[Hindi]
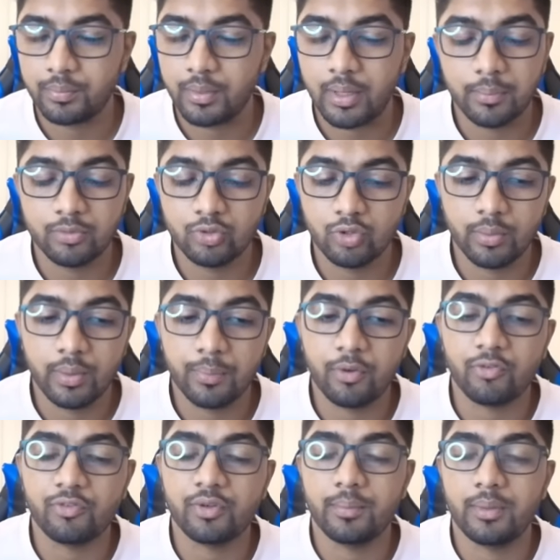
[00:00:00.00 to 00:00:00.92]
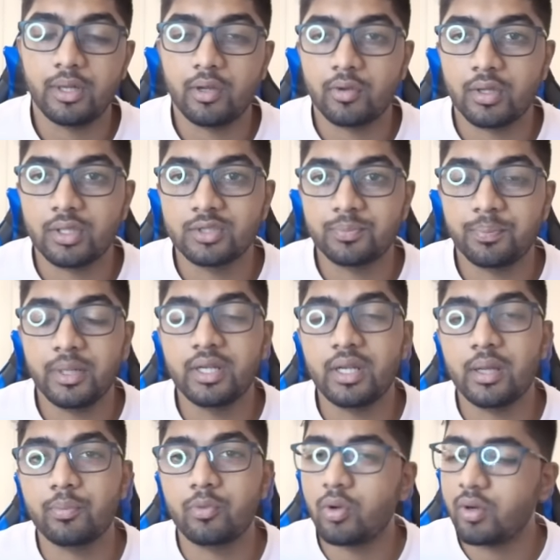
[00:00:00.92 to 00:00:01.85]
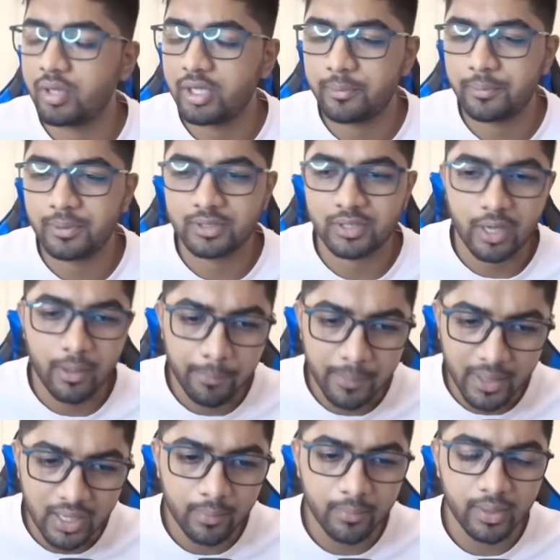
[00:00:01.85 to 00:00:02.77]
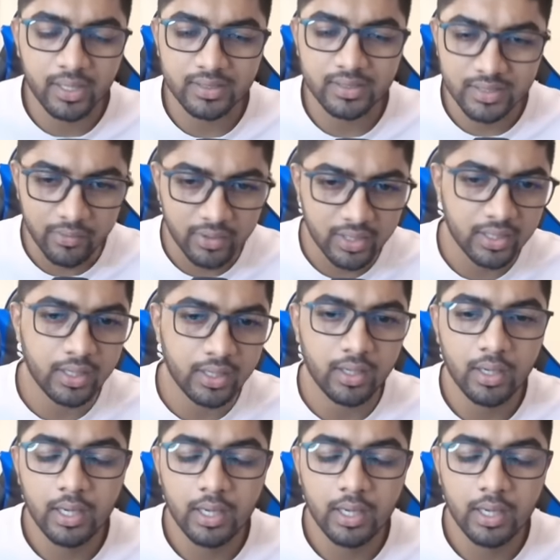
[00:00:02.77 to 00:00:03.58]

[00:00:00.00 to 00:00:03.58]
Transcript: अब जो भी प्रॉफिट बनाओगे स्प्लिट अप टू हंड्रेड परसेंट है पहला महीना सेवेंटी